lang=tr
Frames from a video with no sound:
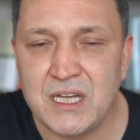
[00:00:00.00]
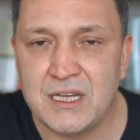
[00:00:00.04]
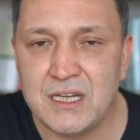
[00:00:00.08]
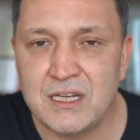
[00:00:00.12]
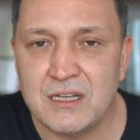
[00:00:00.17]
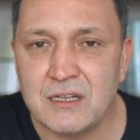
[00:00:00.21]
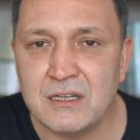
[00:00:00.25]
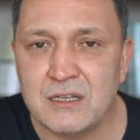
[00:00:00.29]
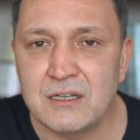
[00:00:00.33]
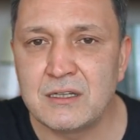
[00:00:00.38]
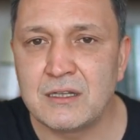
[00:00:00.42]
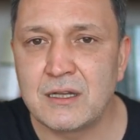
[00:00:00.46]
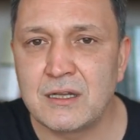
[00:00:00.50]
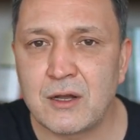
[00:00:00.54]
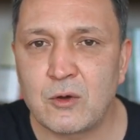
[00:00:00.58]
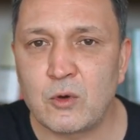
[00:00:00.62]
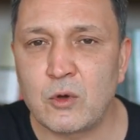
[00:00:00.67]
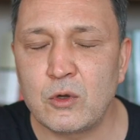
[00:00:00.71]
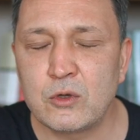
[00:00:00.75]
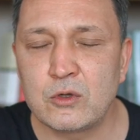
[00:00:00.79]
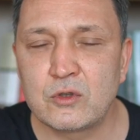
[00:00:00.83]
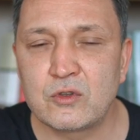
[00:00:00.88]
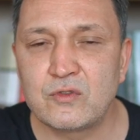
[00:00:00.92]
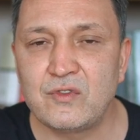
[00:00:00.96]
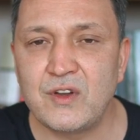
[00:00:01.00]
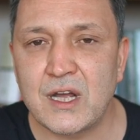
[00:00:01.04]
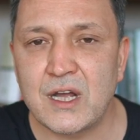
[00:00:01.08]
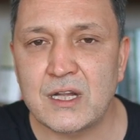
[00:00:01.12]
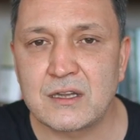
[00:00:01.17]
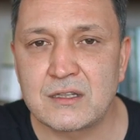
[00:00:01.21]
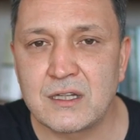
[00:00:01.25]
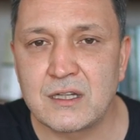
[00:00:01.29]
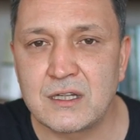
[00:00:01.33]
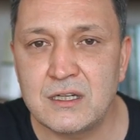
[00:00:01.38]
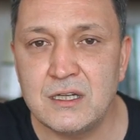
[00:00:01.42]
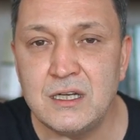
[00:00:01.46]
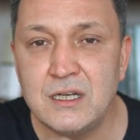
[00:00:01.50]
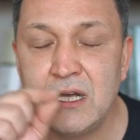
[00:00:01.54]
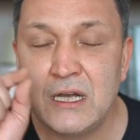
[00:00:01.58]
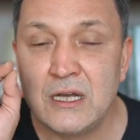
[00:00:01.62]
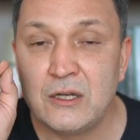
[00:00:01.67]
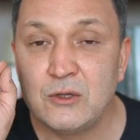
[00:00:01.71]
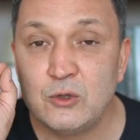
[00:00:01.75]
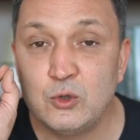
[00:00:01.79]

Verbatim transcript: yılında konut fiyatları